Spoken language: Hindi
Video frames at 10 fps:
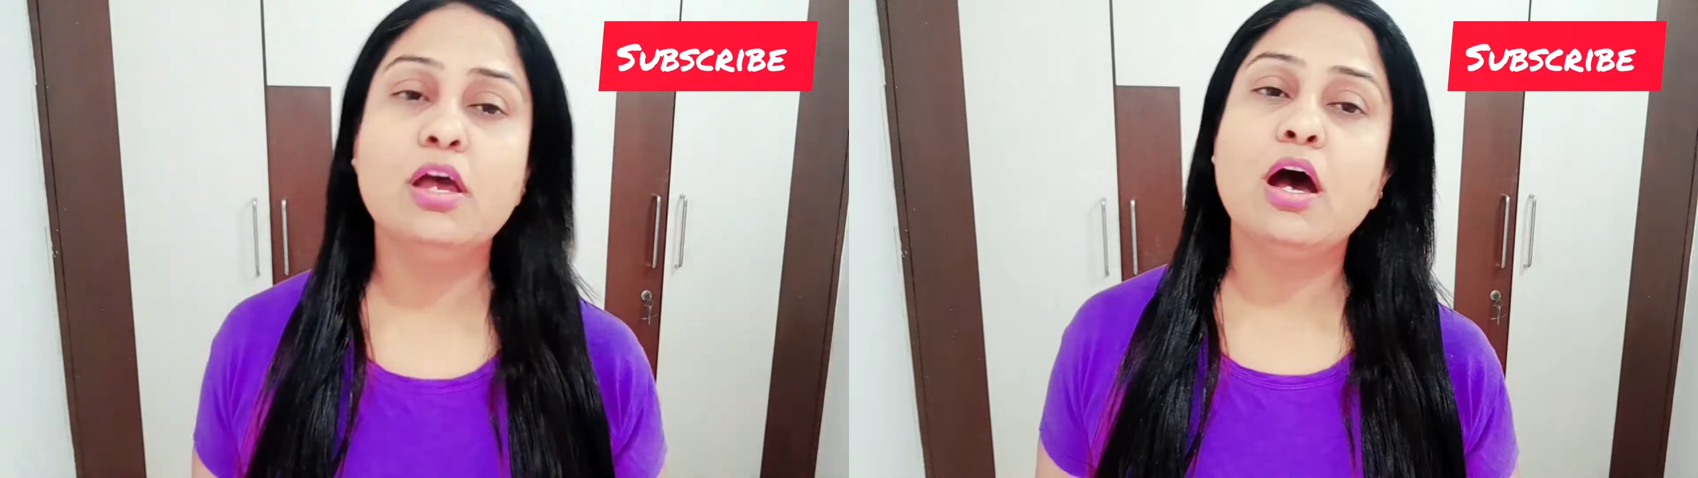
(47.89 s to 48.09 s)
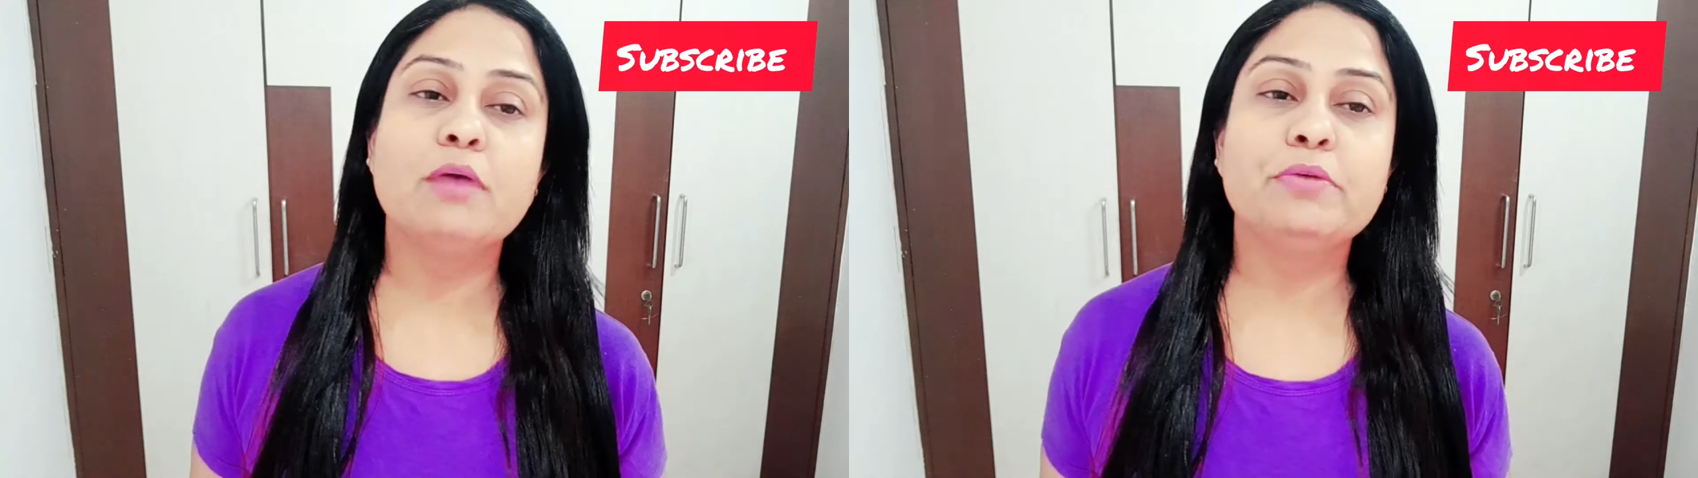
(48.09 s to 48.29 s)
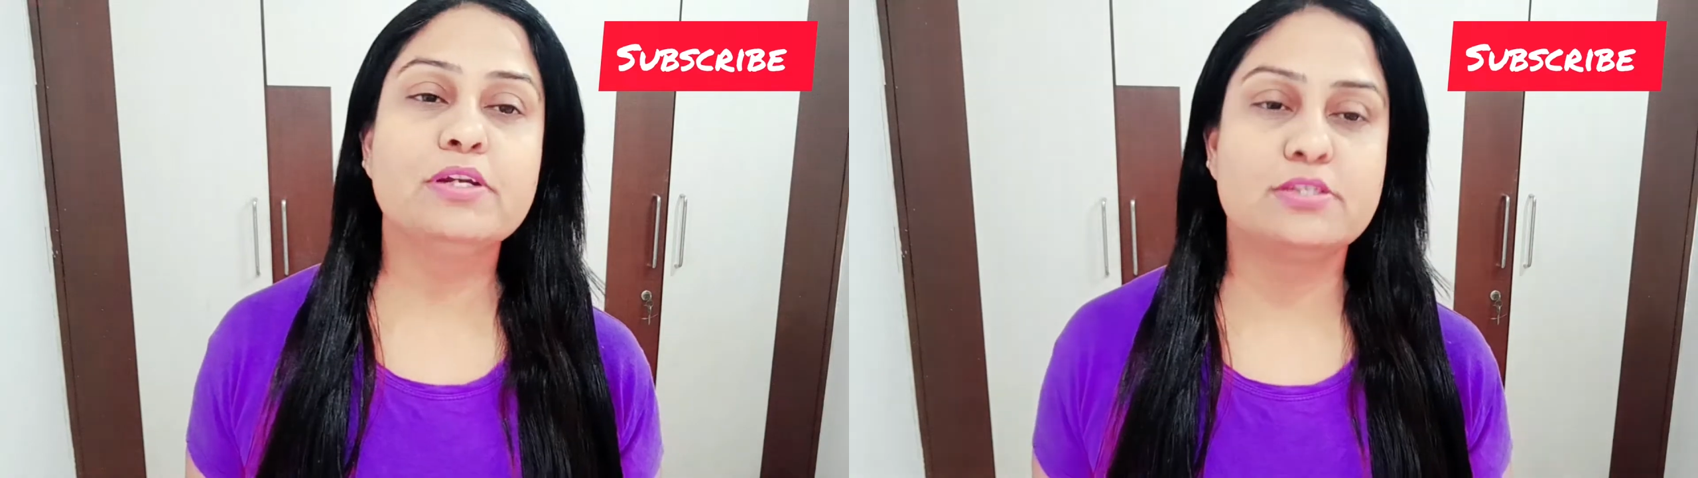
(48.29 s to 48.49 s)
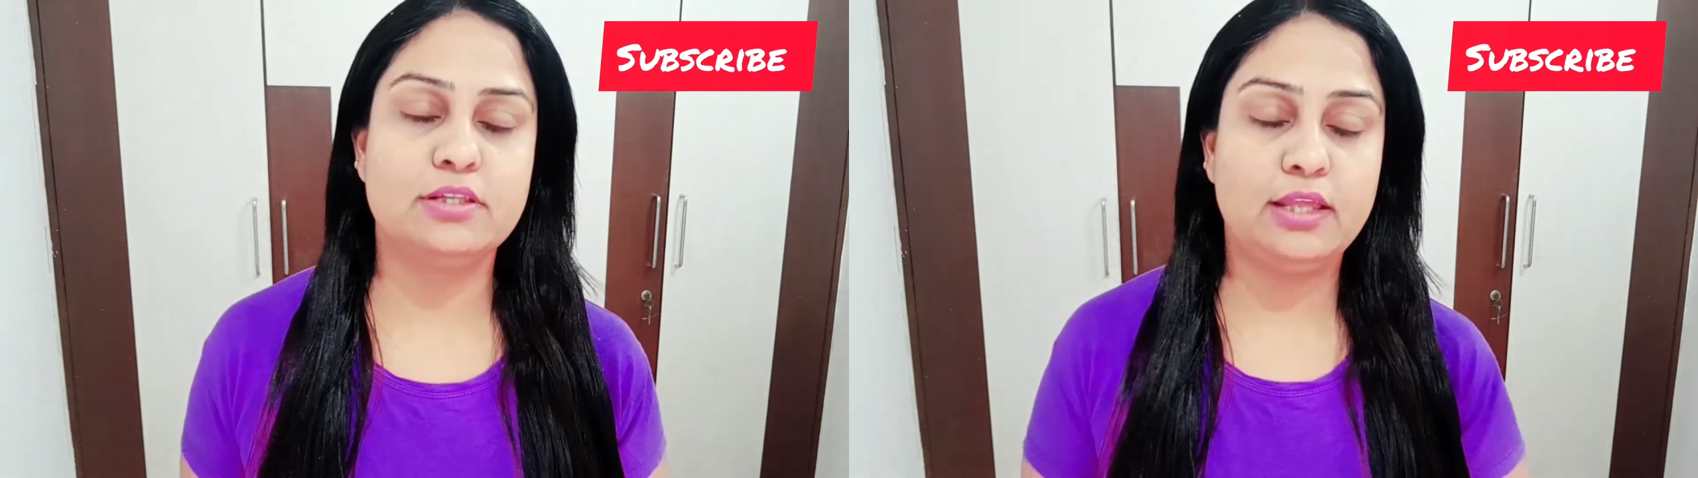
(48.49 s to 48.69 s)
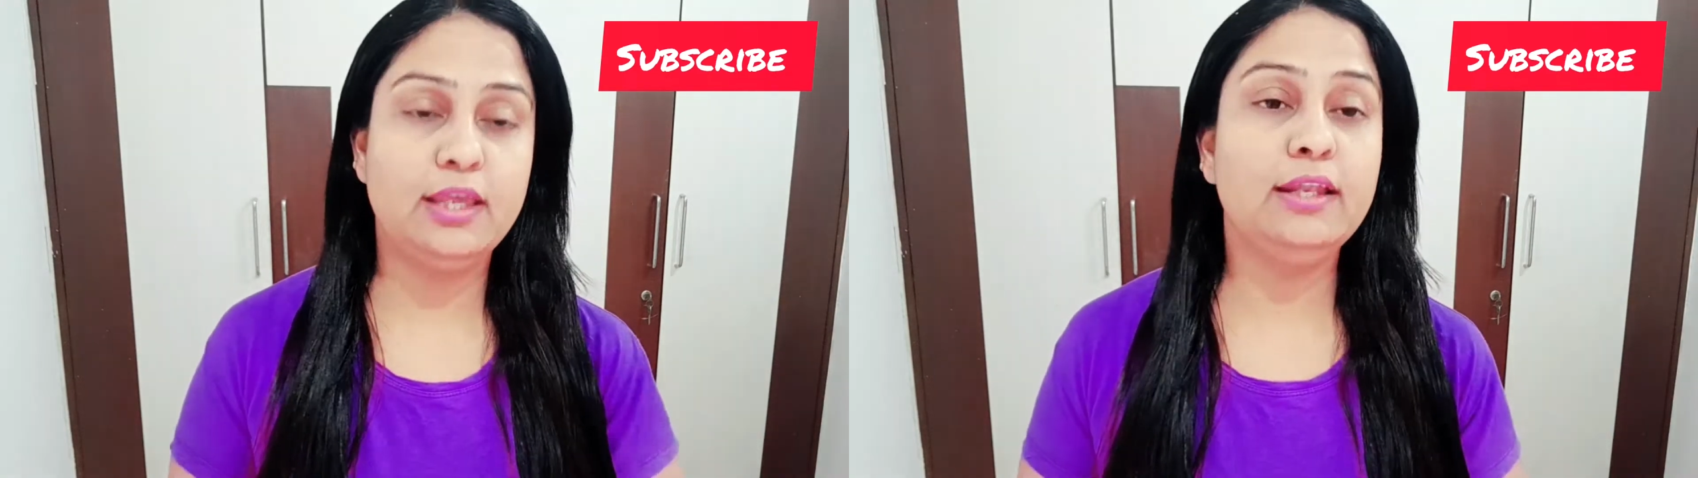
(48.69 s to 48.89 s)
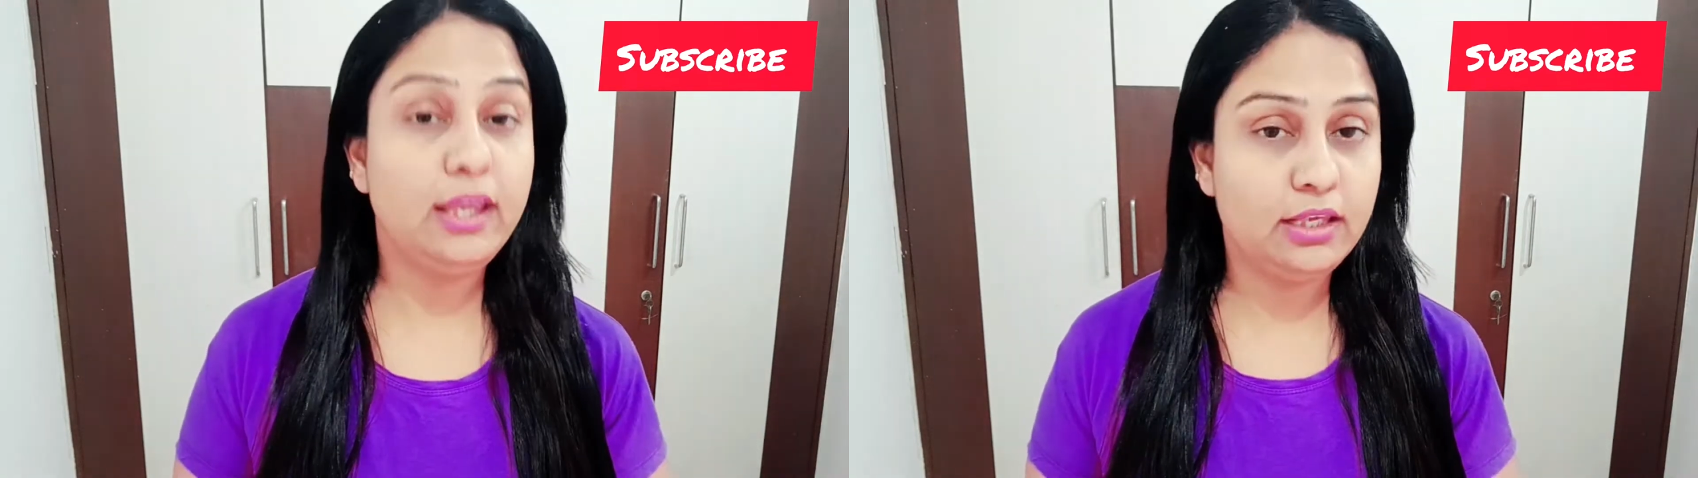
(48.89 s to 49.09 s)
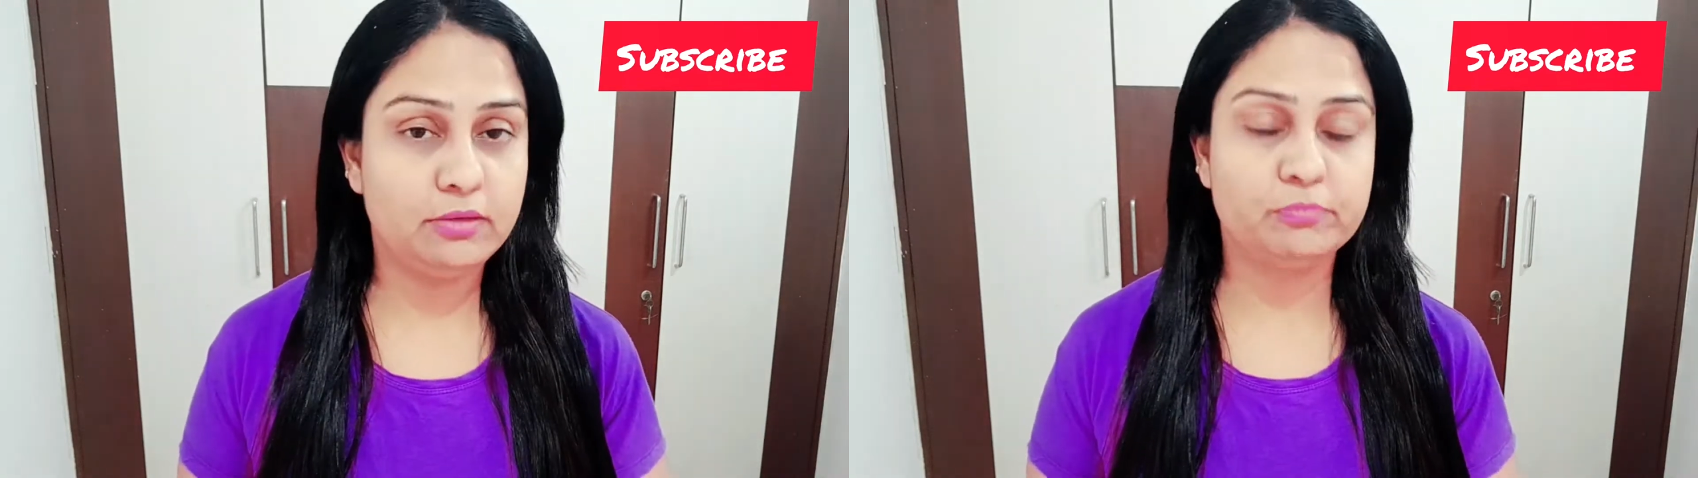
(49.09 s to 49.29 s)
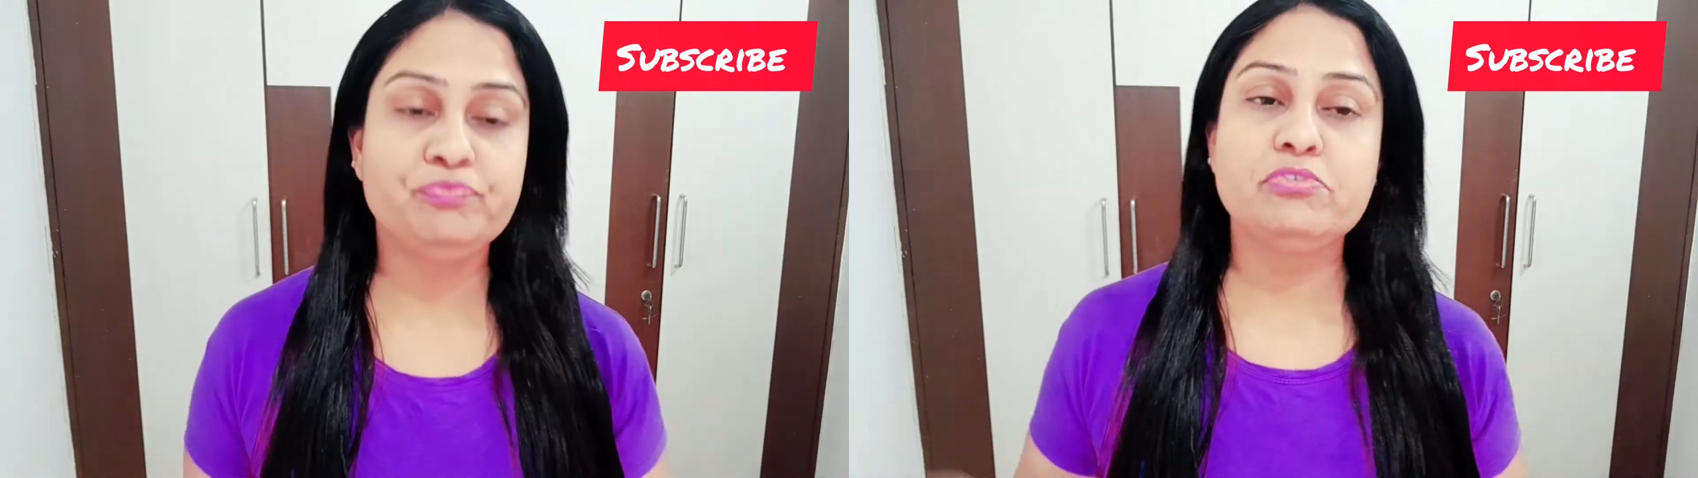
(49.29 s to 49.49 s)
आप कर सकते हैं लेकिन